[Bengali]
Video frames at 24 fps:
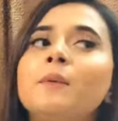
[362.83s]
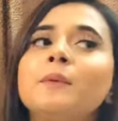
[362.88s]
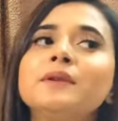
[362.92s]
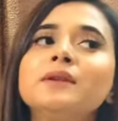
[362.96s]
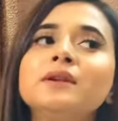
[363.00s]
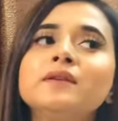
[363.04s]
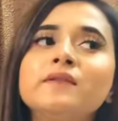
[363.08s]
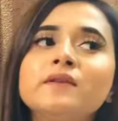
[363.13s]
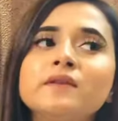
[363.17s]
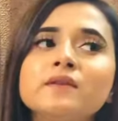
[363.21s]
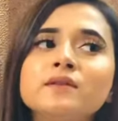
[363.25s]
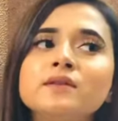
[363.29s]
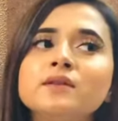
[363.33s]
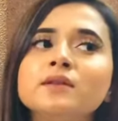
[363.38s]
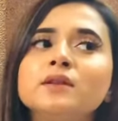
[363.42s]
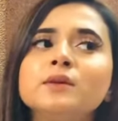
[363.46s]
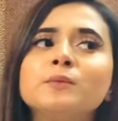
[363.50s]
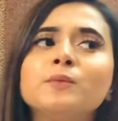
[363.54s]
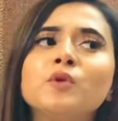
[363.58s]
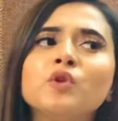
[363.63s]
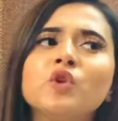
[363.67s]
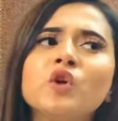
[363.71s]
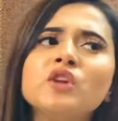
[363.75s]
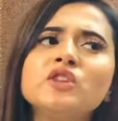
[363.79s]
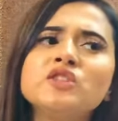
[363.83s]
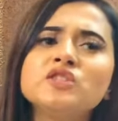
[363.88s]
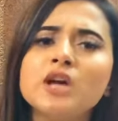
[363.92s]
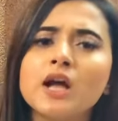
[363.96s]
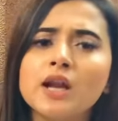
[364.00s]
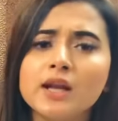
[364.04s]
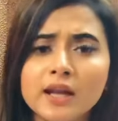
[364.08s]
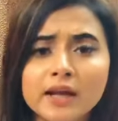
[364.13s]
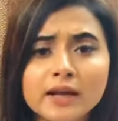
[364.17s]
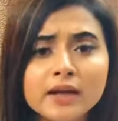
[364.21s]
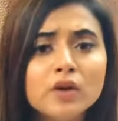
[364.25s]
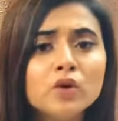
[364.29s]
আমাদের ভার্সিটিতে মনে হয়
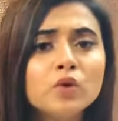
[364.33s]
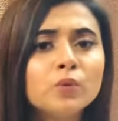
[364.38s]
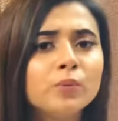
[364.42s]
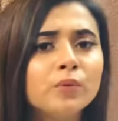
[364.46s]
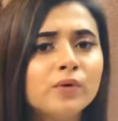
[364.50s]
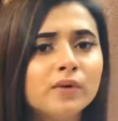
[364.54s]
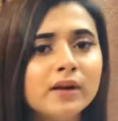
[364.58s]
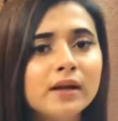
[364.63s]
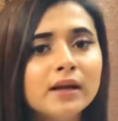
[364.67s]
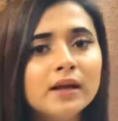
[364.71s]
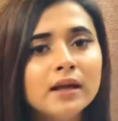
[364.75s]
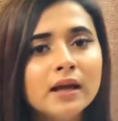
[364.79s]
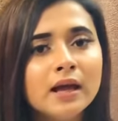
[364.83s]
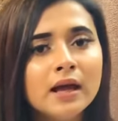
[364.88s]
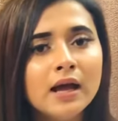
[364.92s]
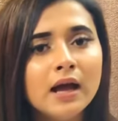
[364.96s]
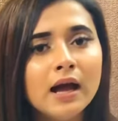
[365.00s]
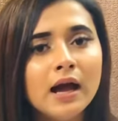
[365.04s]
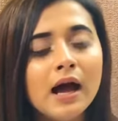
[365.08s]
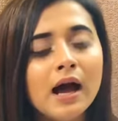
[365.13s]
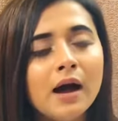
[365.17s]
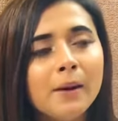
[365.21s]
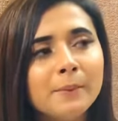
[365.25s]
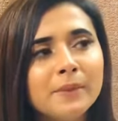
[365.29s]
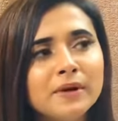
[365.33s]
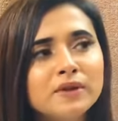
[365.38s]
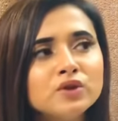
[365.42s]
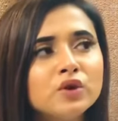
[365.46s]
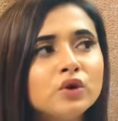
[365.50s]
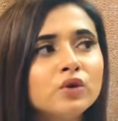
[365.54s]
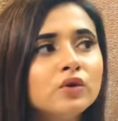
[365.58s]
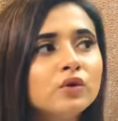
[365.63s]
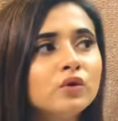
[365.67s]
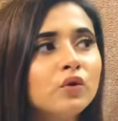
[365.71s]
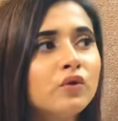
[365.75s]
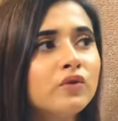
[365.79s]
চার লাখের উপরে আমরা
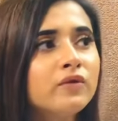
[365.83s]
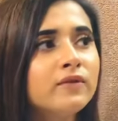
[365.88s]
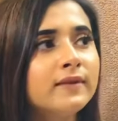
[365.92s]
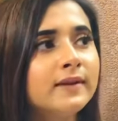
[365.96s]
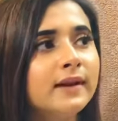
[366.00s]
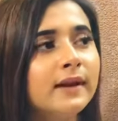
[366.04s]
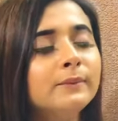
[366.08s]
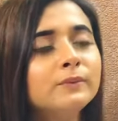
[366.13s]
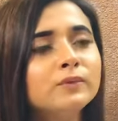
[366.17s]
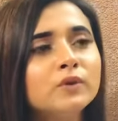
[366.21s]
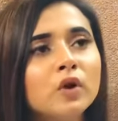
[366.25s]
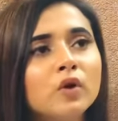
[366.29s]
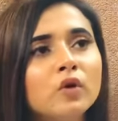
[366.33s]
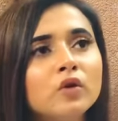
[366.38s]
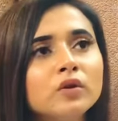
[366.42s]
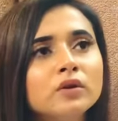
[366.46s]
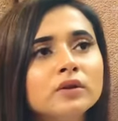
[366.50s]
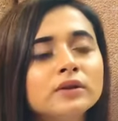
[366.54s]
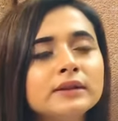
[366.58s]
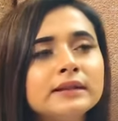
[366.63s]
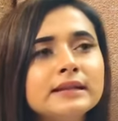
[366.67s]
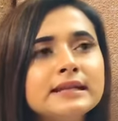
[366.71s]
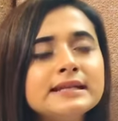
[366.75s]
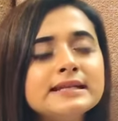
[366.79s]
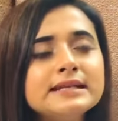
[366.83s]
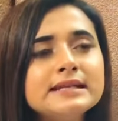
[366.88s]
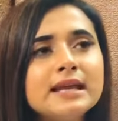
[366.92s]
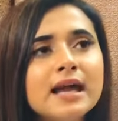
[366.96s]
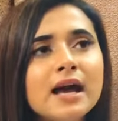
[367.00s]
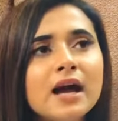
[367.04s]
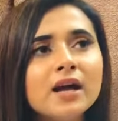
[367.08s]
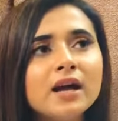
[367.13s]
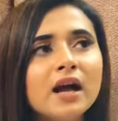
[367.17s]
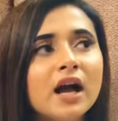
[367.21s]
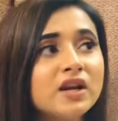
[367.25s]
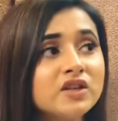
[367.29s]
যখন করছিলাম তখন তিন
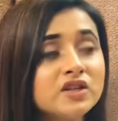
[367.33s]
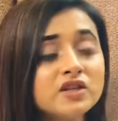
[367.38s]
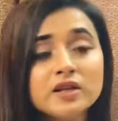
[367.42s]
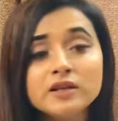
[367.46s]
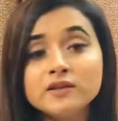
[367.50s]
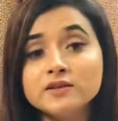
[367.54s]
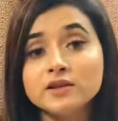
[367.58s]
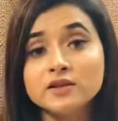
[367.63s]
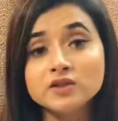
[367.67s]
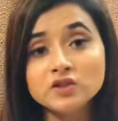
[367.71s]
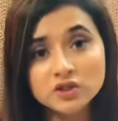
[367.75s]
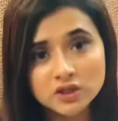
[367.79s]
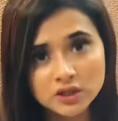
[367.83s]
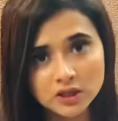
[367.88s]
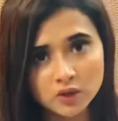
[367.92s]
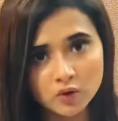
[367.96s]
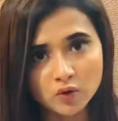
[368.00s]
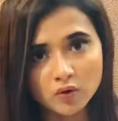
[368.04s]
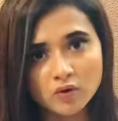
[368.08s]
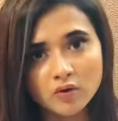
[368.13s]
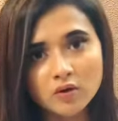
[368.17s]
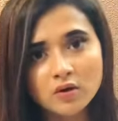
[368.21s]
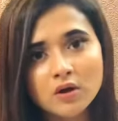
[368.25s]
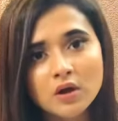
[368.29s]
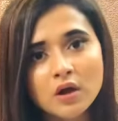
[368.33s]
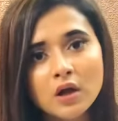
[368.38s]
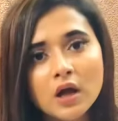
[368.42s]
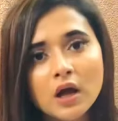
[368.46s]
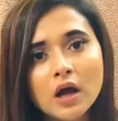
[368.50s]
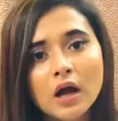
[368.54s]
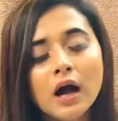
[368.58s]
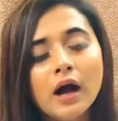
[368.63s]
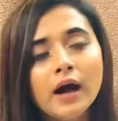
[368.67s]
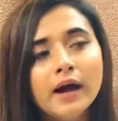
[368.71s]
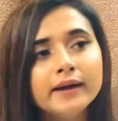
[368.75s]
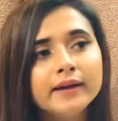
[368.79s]
লাখ আশি হাজার ছিল
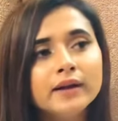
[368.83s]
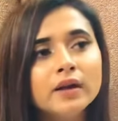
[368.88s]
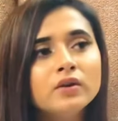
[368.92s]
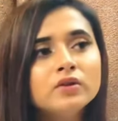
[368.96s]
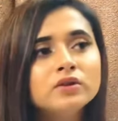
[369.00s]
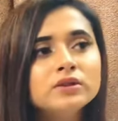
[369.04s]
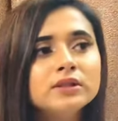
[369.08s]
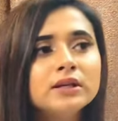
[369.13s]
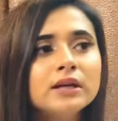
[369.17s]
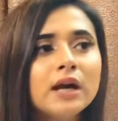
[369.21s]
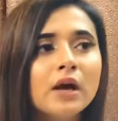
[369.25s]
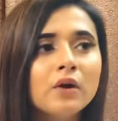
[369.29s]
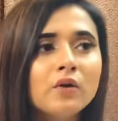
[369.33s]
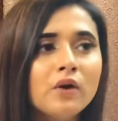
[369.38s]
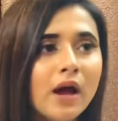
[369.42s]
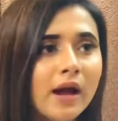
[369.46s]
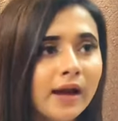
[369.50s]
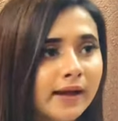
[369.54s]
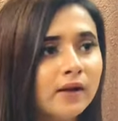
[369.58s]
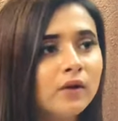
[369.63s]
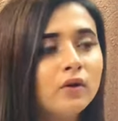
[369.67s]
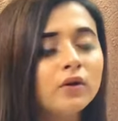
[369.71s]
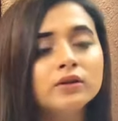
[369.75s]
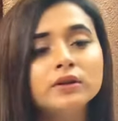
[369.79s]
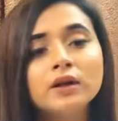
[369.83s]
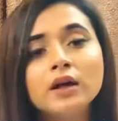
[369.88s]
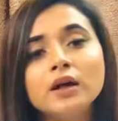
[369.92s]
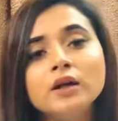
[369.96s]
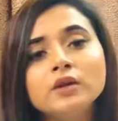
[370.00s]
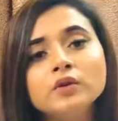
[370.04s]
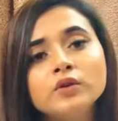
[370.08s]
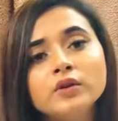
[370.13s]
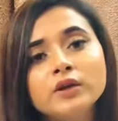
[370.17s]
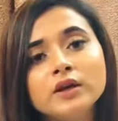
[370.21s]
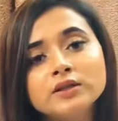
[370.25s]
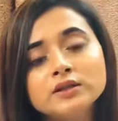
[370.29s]
এটা হচ্ছে আরও আগের কথা
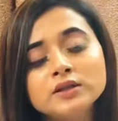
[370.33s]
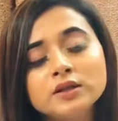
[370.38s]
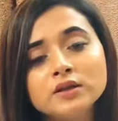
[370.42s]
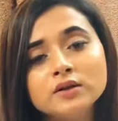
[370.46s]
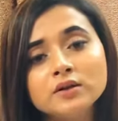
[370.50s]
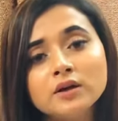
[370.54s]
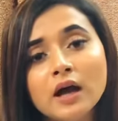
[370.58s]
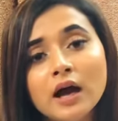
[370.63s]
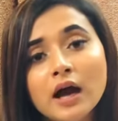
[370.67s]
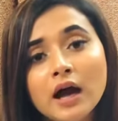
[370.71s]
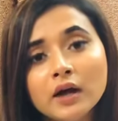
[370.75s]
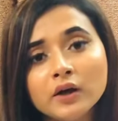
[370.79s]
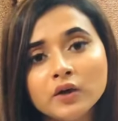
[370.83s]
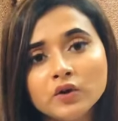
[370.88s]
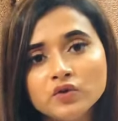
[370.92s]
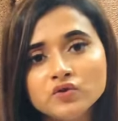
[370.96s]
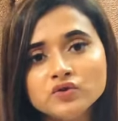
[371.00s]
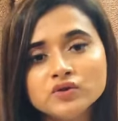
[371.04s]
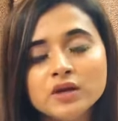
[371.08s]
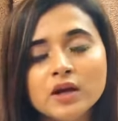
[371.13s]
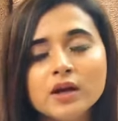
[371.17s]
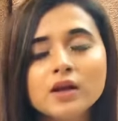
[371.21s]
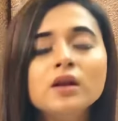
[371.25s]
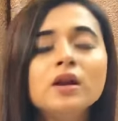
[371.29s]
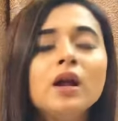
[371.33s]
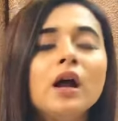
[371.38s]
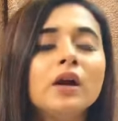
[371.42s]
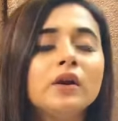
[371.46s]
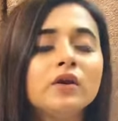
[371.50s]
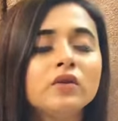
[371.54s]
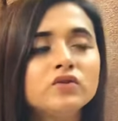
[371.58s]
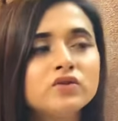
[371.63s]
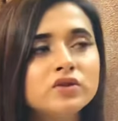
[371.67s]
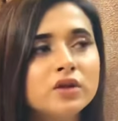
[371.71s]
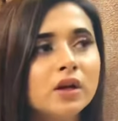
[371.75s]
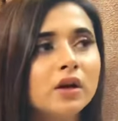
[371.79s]
দুই হাজার সাল
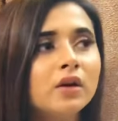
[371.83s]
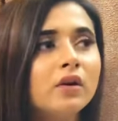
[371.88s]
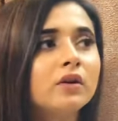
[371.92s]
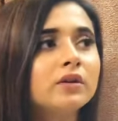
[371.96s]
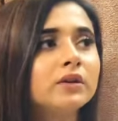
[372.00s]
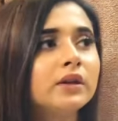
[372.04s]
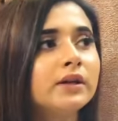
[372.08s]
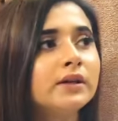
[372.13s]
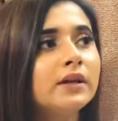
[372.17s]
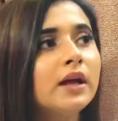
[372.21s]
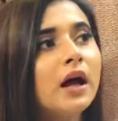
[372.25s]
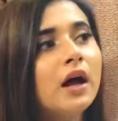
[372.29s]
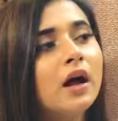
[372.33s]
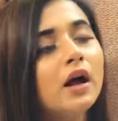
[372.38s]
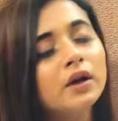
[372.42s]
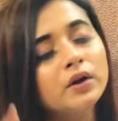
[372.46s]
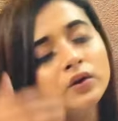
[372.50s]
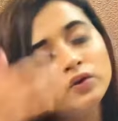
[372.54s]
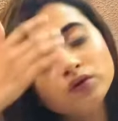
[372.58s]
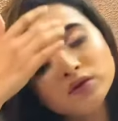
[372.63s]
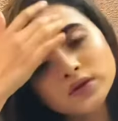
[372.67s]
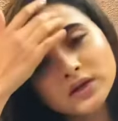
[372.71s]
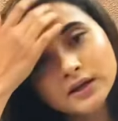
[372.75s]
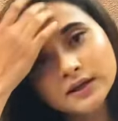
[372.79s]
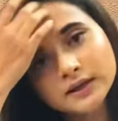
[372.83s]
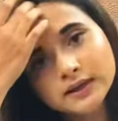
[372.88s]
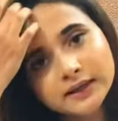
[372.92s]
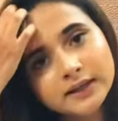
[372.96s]
আঠেরো সালের কথা এটা আঠেরো সালের